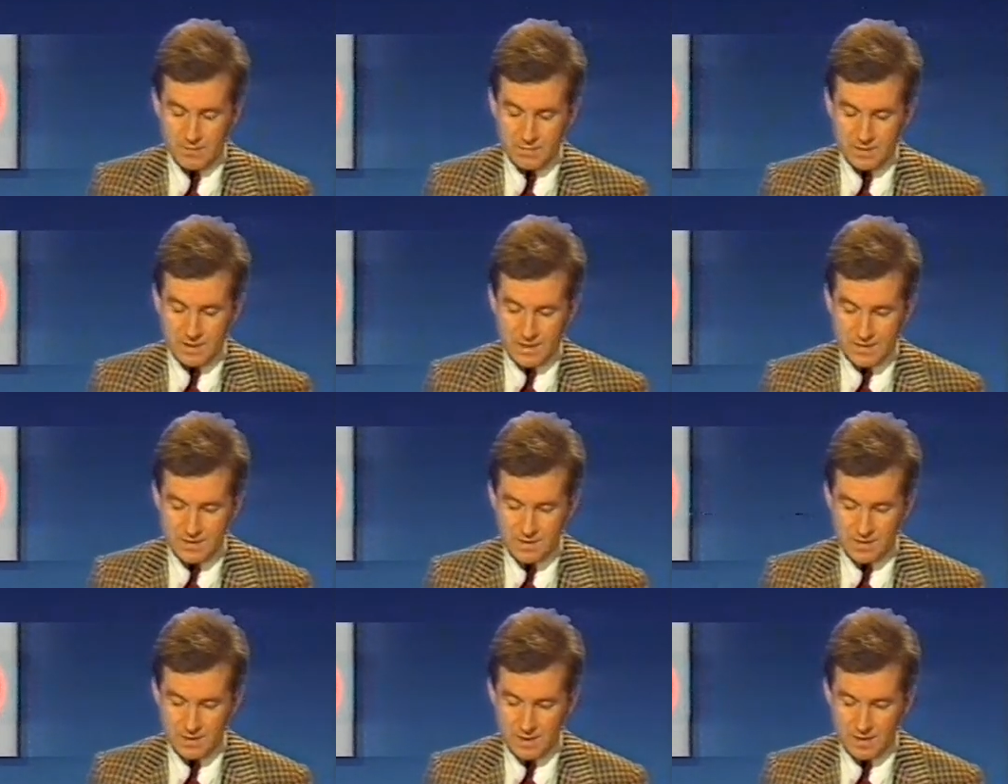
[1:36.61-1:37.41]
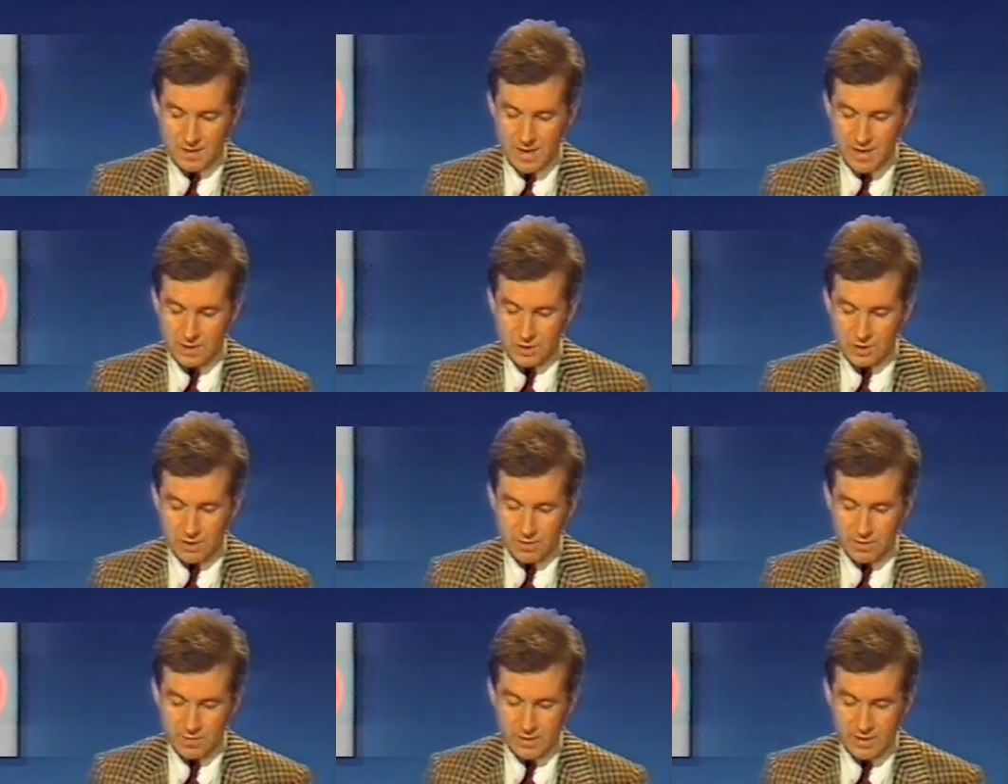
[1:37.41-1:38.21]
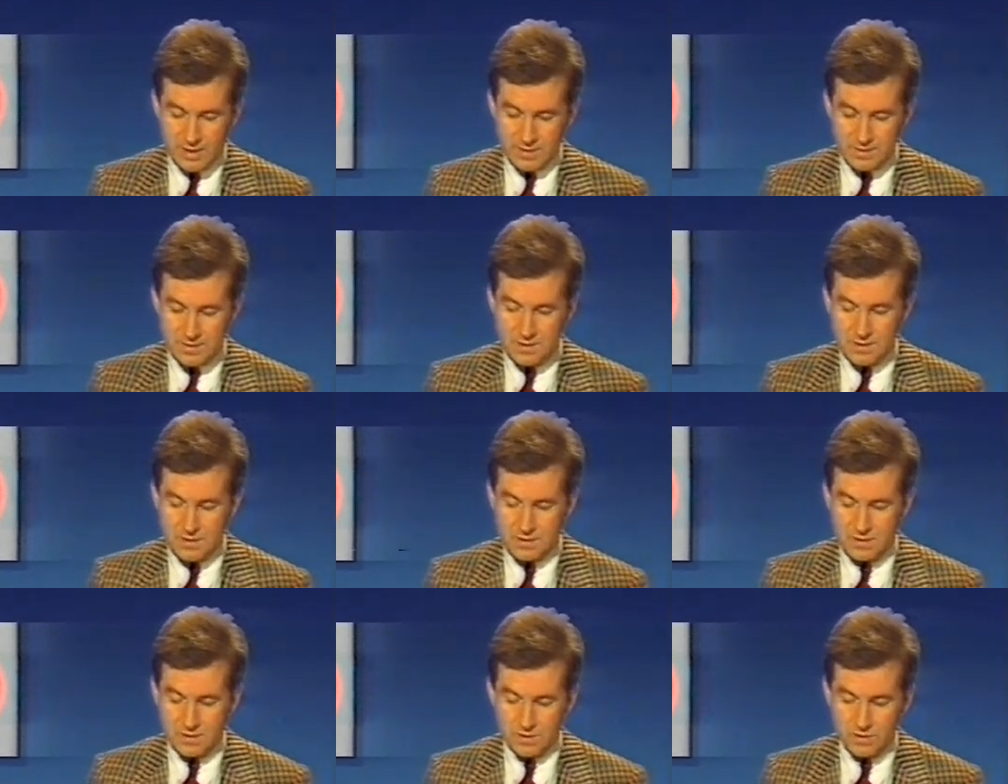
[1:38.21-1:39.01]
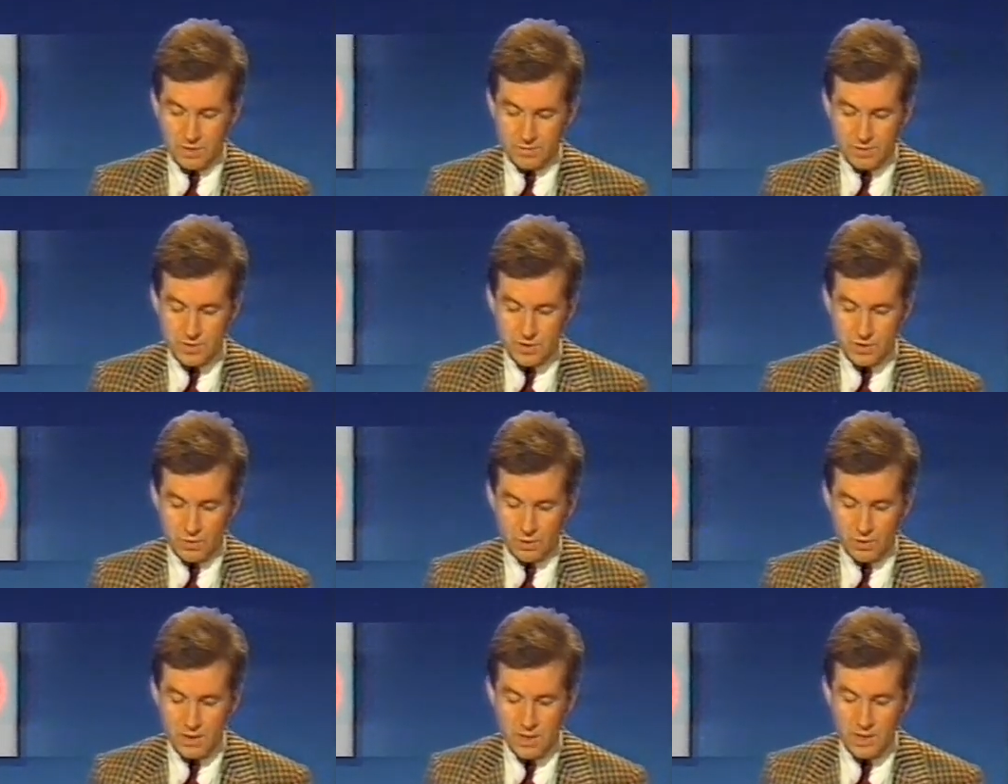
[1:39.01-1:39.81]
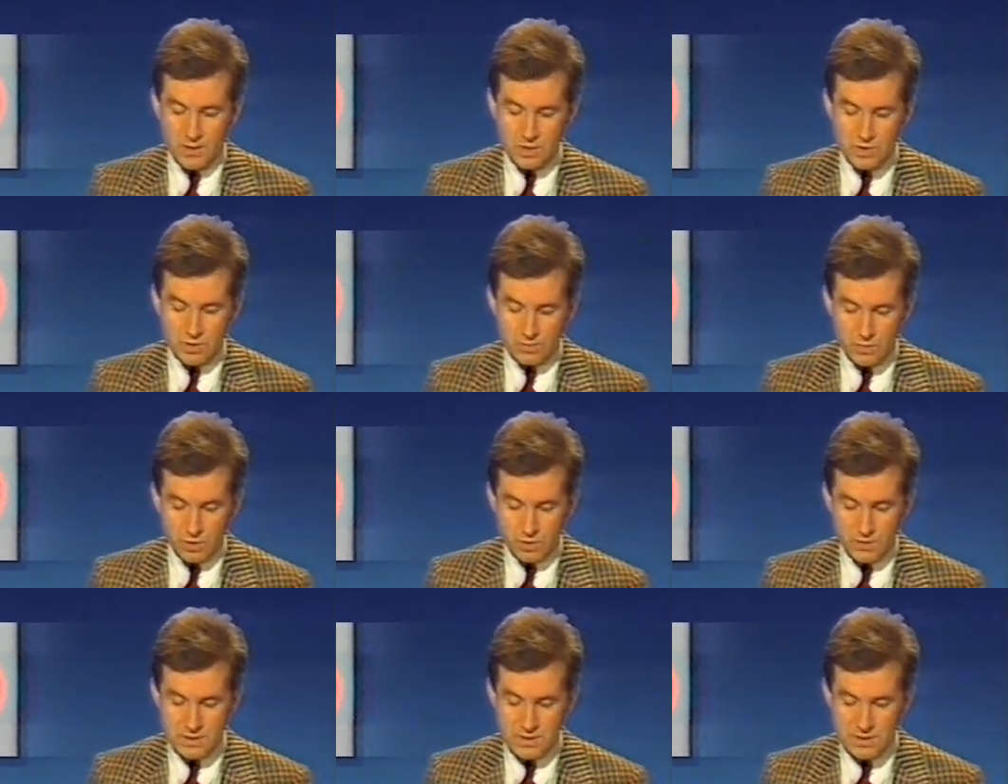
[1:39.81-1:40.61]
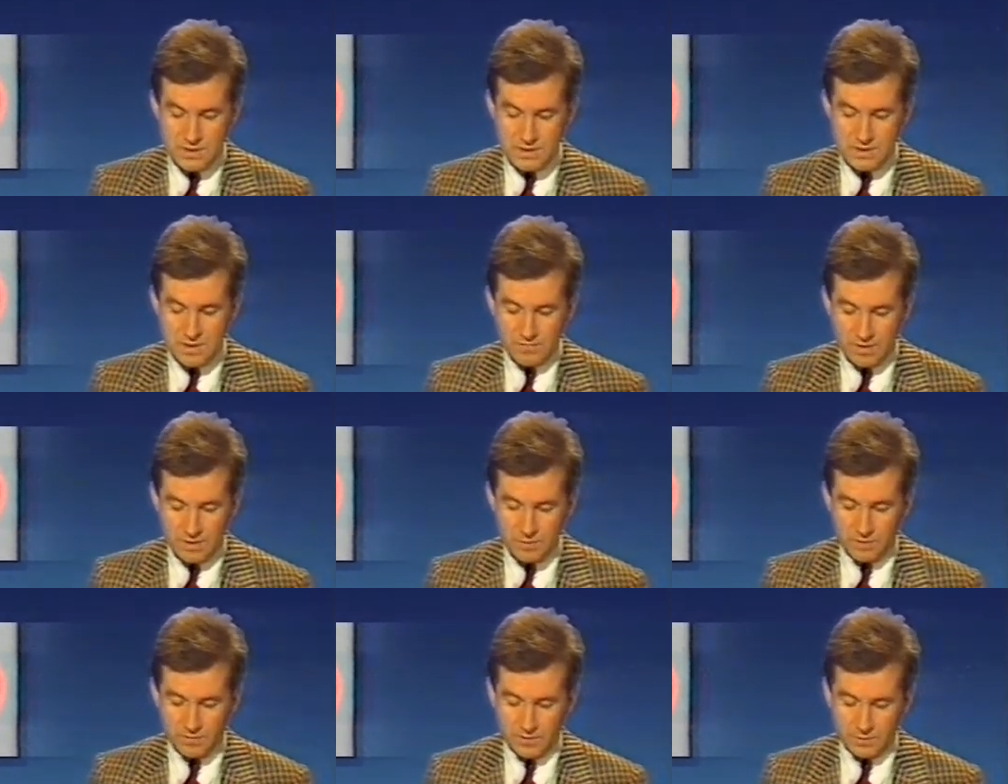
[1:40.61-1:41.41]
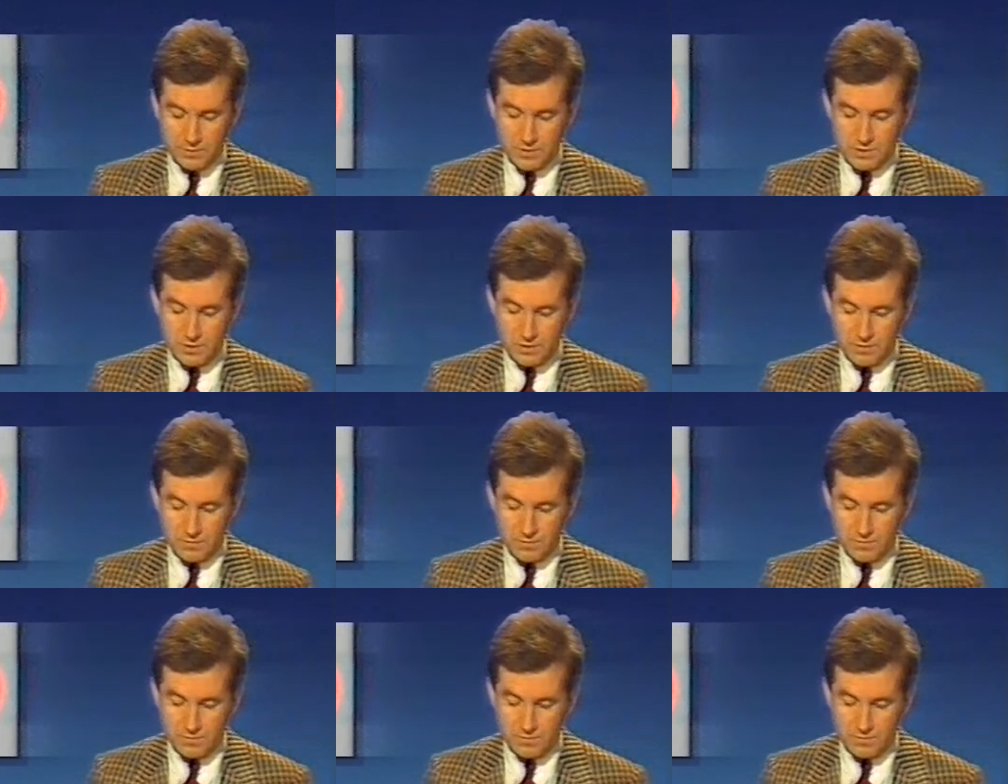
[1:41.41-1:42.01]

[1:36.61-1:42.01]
Mit 13 gegen 8 Stimmen bekannte sich die Kommission zum Grundsatz der Wettbewerbs äh,